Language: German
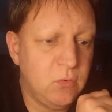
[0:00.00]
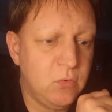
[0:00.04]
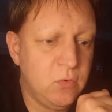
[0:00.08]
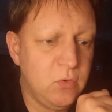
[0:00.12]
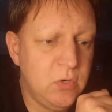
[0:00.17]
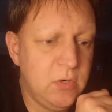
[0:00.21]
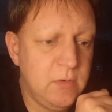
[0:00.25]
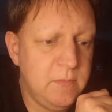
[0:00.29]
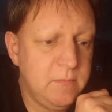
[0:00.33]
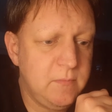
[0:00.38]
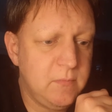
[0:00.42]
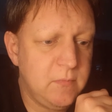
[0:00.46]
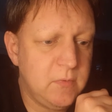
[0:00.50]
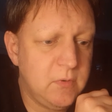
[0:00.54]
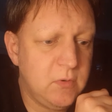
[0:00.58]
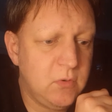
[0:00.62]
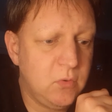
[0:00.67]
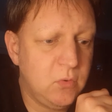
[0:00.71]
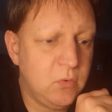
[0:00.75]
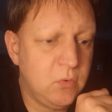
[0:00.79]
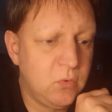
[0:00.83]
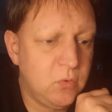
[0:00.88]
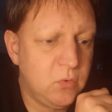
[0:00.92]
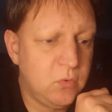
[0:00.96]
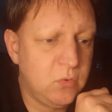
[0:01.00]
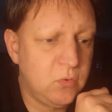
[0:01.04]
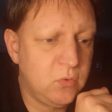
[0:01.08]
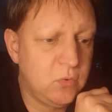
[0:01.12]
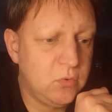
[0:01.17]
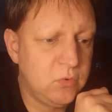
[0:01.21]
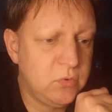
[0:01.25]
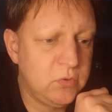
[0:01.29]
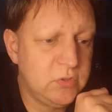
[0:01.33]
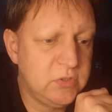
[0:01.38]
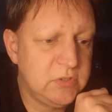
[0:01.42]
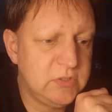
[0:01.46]
Ulm
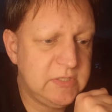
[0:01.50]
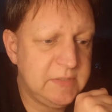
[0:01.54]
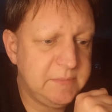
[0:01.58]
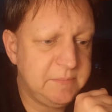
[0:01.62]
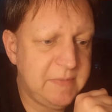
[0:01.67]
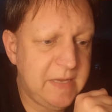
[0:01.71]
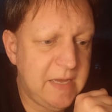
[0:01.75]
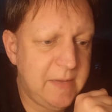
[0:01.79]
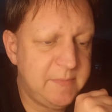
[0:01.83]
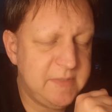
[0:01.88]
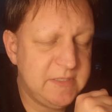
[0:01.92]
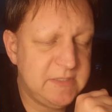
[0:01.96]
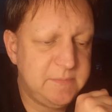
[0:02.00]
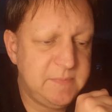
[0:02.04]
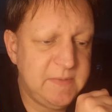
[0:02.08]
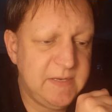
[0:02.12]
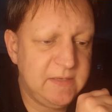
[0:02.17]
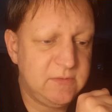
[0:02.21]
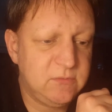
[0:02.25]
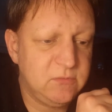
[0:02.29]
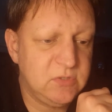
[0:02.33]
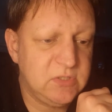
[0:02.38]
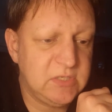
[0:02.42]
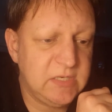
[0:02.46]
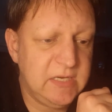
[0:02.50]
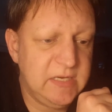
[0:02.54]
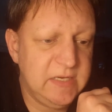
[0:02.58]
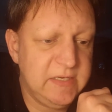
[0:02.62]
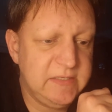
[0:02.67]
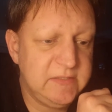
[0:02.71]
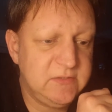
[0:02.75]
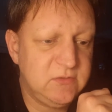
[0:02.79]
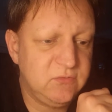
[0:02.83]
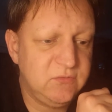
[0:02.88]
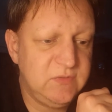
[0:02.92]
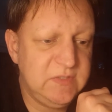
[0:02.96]
und Babelsberg
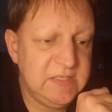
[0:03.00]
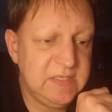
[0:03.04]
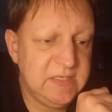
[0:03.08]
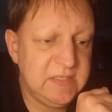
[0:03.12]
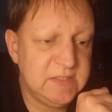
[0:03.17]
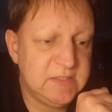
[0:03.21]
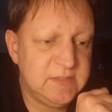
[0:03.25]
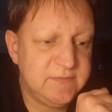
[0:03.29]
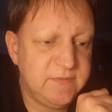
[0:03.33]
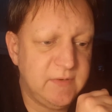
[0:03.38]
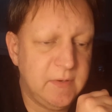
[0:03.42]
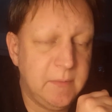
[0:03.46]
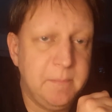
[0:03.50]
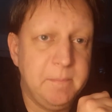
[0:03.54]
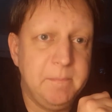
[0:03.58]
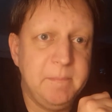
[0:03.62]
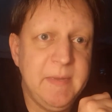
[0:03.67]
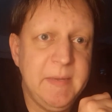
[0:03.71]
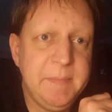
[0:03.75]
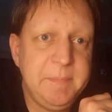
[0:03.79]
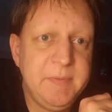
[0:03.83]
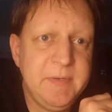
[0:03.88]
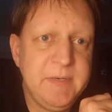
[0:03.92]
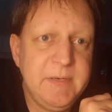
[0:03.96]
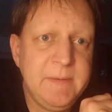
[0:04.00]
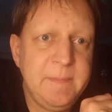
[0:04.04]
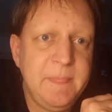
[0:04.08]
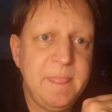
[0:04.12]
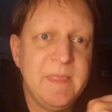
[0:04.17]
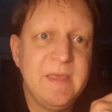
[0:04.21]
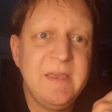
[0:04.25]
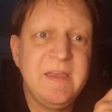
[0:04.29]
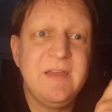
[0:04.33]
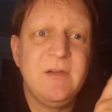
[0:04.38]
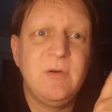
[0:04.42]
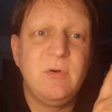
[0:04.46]
03 sowie der SV Meppen
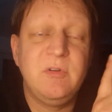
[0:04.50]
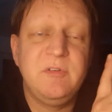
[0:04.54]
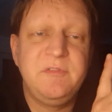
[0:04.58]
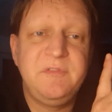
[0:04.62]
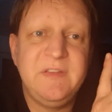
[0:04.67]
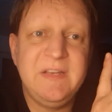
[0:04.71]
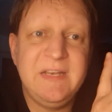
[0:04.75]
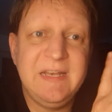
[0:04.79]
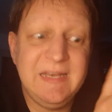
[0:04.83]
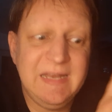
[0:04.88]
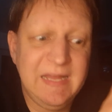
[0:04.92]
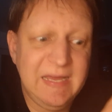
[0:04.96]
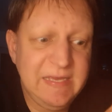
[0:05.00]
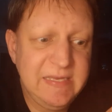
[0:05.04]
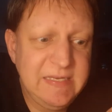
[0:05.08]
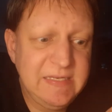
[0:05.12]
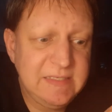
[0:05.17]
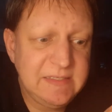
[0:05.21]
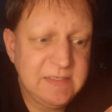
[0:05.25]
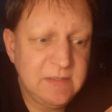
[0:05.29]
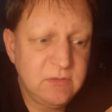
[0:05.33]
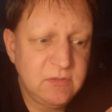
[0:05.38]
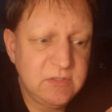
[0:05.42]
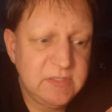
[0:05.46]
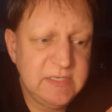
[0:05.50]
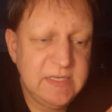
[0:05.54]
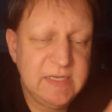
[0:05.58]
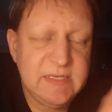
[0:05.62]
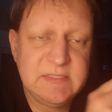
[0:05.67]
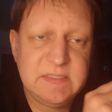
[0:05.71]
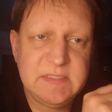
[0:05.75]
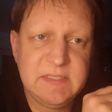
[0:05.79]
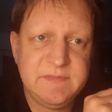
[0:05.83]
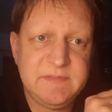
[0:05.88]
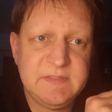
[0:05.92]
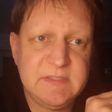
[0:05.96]
und vielleicht auch der
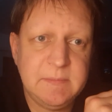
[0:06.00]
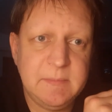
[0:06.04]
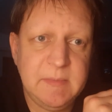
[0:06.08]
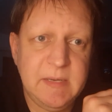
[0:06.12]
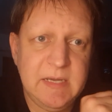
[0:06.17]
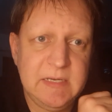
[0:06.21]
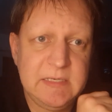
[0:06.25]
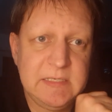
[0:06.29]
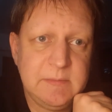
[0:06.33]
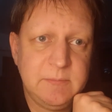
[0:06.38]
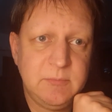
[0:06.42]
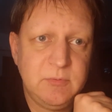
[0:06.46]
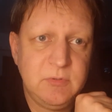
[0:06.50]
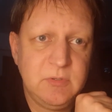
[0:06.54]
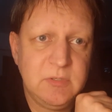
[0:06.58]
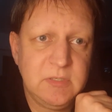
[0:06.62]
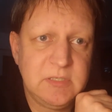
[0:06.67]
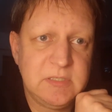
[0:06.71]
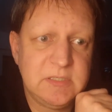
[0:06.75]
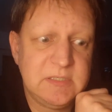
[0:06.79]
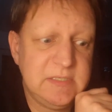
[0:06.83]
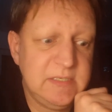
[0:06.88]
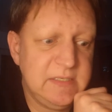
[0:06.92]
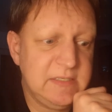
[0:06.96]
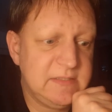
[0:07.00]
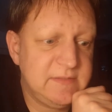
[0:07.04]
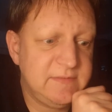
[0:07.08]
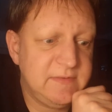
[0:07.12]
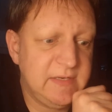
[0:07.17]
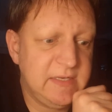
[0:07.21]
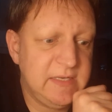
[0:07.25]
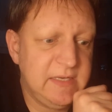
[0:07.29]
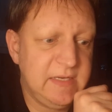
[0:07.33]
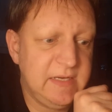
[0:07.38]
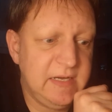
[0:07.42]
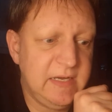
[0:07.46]
erste FC Magdeburg, der
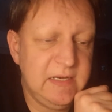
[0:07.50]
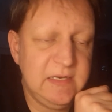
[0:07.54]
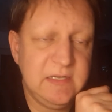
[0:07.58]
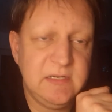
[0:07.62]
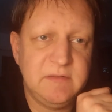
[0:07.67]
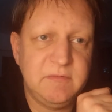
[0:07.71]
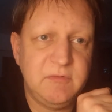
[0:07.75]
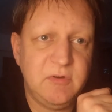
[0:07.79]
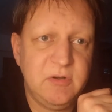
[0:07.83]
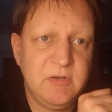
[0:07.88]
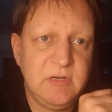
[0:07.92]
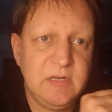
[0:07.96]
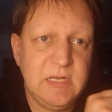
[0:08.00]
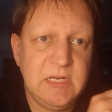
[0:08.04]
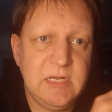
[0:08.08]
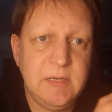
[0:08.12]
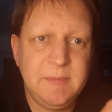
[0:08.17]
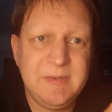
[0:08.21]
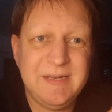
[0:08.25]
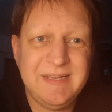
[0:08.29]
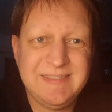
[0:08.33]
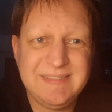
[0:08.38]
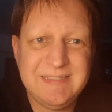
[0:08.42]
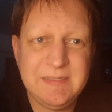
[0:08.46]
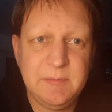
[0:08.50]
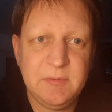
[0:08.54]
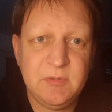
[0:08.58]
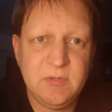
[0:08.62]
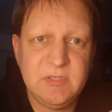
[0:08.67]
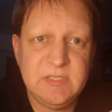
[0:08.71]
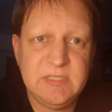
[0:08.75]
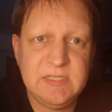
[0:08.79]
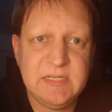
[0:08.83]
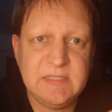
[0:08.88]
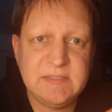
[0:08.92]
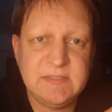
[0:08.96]
zwar gegen Halle gewonnen hat, aber da ist immer noch
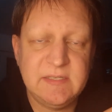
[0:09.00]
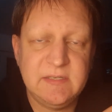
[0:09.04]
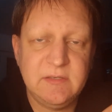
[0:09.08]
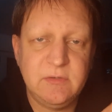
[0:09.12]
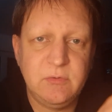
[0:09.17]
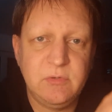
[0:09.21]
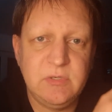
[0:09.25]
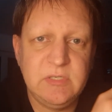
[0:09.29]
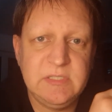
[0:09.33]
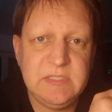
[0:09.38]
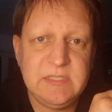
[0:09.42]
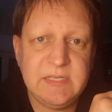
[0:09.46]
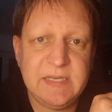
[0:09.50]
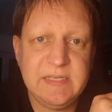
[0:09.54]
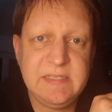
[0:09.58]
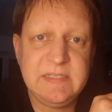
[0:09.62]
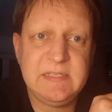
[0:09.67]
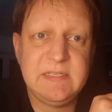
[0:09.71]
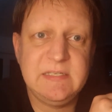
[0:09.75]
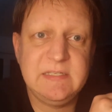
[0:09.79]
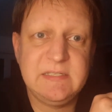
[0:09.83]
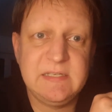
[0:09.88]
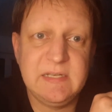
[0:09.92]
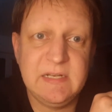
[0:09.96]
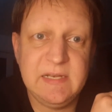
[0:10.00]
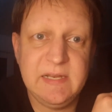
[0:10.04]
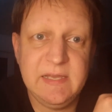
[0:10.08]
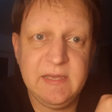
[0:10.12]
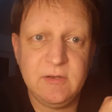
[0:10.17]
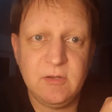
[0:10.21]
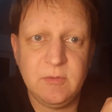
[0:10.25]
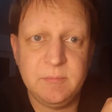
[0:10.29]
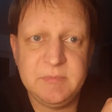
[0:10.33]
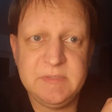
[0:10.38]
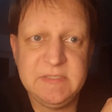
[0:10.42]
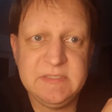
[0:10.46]
nicht ganz endgültig rechtlich
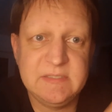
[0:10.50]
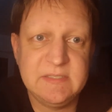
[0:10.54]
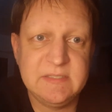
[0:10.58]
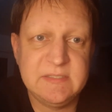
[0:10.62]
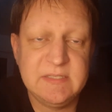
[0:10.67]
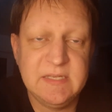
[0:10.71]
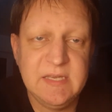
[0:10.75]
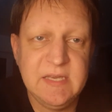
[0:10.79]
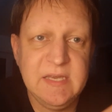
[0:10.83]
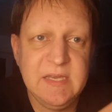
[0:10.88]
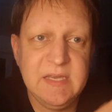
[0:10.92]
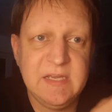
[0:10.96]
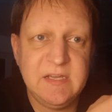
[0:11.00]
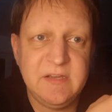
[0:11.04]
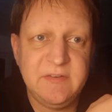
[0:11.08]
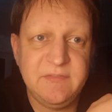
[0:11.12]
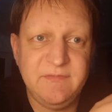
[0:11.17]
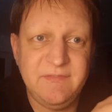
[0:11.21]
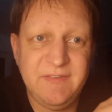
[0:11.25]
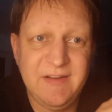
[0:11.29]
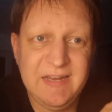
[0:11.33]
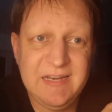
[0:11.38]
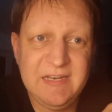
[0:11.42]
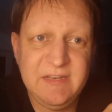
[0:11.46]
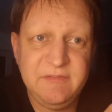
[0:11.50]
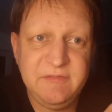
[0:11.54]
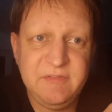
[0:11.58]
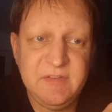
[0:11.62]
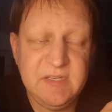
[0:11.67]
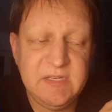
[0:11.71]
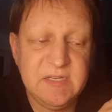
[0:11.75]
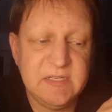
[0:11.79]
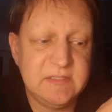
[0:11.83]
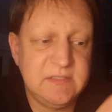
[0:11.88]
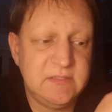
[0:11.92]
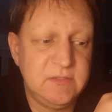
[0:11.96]
geklärt, ob dieses
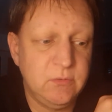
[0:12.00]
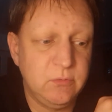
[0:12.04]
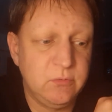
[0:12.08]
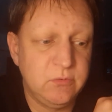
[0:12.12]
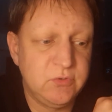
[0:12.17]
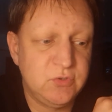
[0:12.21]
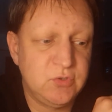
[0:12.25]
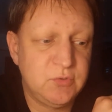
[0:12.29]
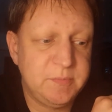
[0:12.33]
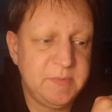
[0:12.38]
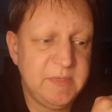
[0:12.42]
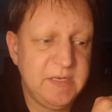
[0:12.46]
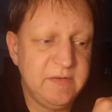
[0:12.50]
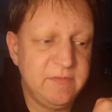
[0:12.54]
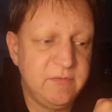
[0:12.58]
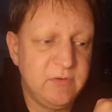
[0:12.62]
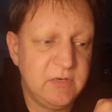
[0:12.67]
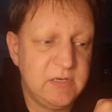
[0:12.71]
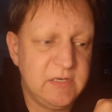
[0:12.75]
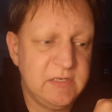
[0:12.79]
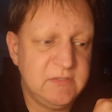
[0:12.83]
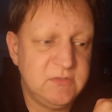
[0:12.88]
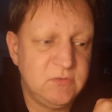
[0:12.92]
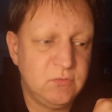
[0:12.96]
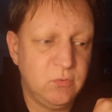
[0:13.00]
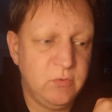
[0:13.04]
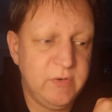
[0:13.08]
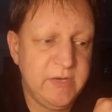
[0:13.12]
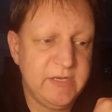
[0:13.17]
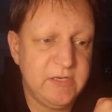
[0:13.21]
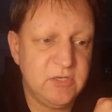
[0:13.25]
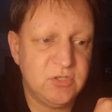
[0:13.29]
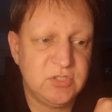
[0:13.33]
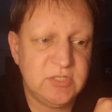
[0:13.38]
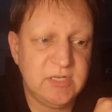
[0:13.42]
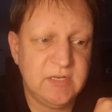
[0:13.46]
Qualifikationsspiel wirklich so
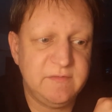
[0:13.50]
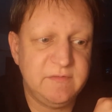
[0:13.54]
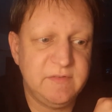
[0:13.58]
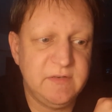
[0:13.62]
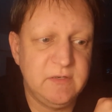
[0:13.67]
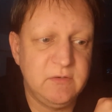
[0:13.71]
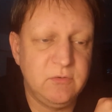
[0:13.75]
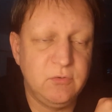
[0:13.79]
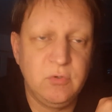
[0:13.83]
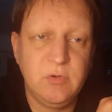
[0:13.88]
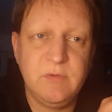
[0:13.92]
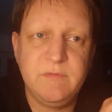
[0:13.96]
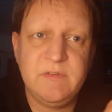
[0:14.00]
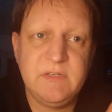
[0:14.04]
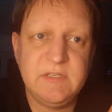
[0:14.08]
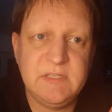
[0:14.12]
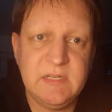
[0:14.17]
hätte stattfinden dürfen.